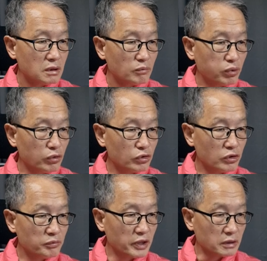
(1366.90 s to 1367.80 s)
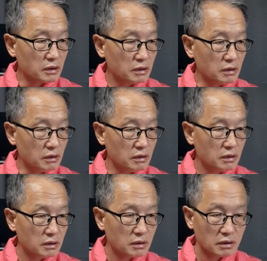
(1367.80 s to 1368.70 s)
보도연맹 어.
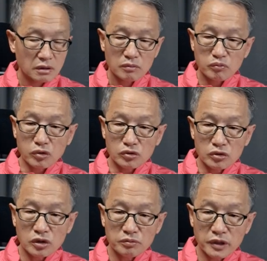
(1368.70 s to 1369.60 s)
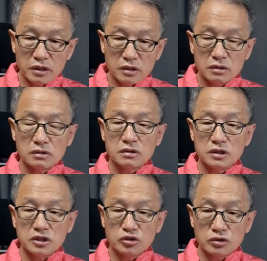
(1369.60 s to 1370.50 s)
보도연맹을
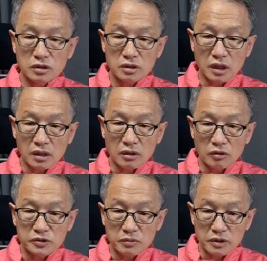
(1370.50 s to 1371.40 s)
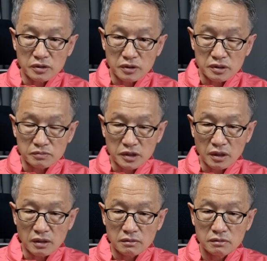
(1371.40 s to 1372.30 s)
이 조직을 다 없애버려야
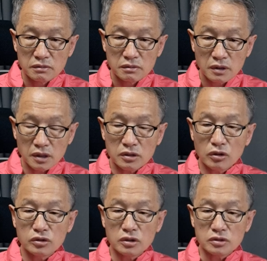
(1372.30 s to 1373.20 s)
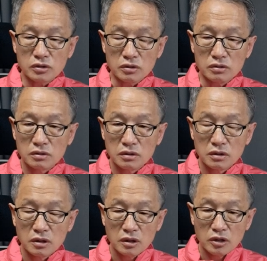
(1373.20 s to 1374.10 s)
되겠습니다. 하니까 어떻겠어요?
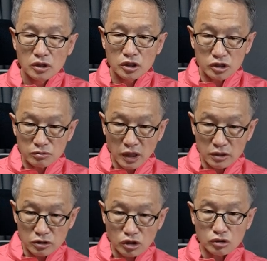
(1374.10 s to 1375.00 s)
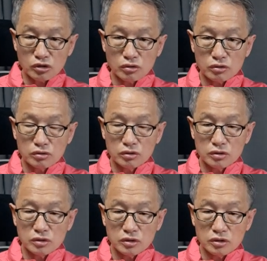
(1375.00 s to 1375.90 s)
이승만이는 전적으로
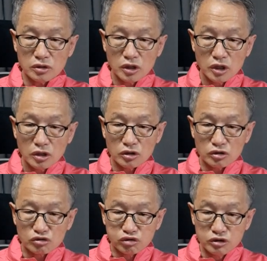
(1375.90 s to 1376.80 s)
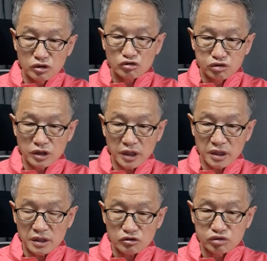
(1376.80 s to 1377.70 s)
이, 어, 군,
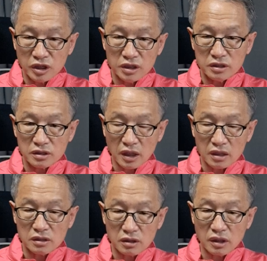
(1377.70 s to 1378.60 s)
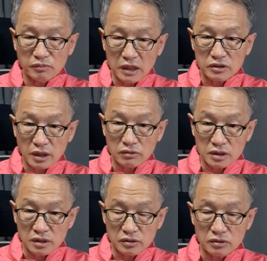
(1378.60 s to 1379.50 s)
군의, 군의 일은 다 이렇게 맡겼다고
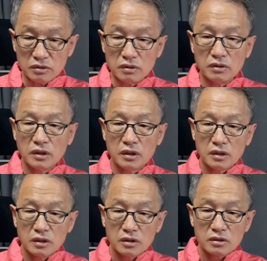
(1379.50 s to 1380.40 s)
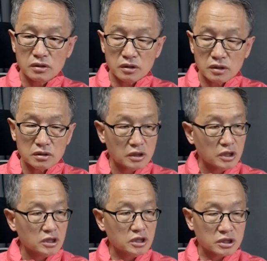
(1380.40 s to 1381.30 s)
하잖아요. 그러니까
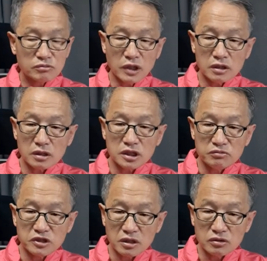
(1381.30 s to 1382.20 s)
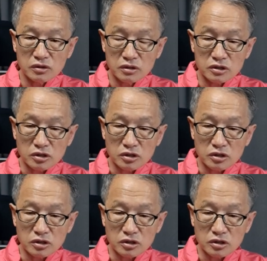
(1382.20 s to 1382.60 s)
이승만이가 김창룡이를